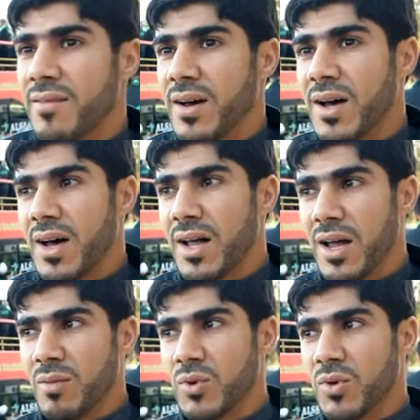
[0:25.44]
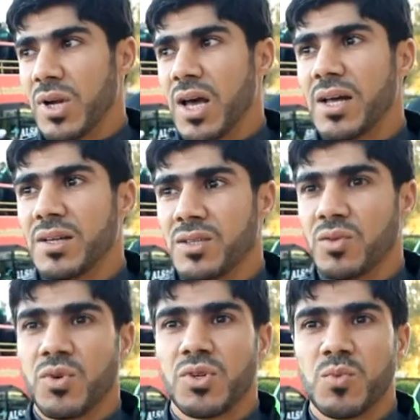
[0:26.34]
فالحمد لله هذا
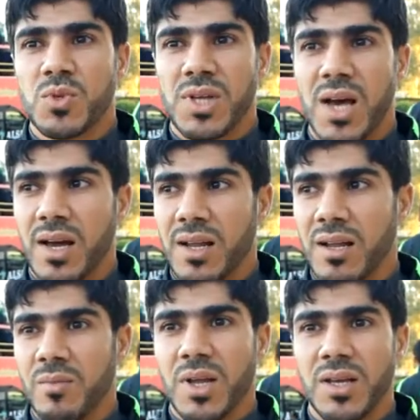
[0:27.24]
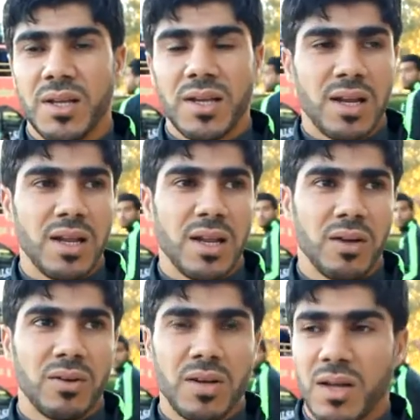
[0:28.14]
التتويج مستحق للمدينه اللي
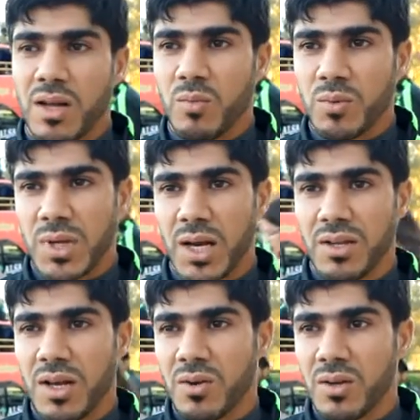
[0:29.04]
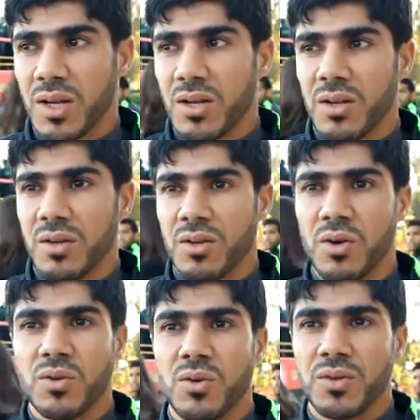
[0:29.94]
كنا المبتغى ديالو ان
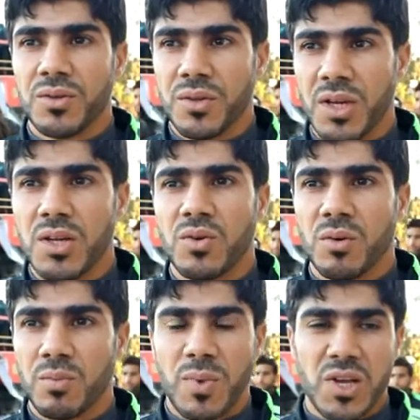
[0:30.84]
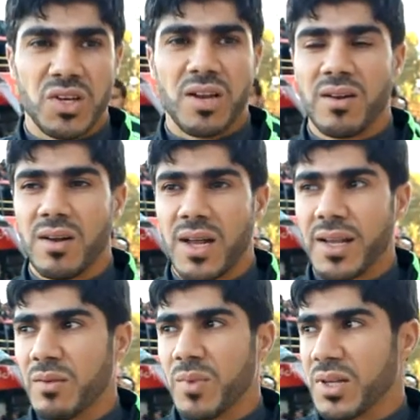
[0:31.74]
نعودوا نعيدوا البهجه
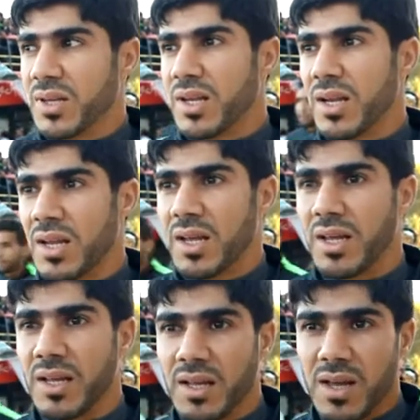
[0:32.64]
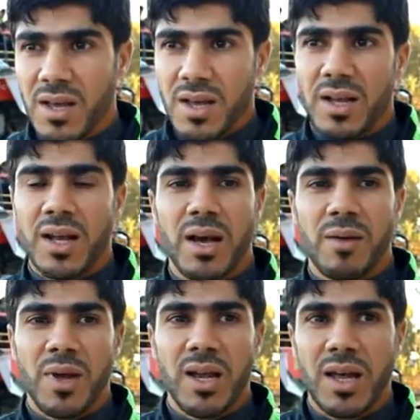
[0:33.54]
لهذه المدينه اللي اللي
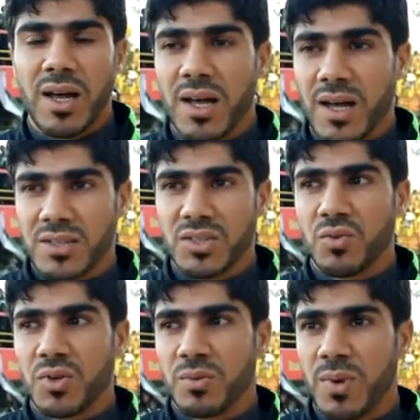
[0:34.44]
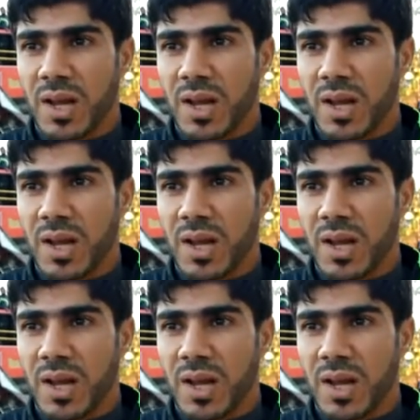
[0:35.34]
غاب عليها التتويج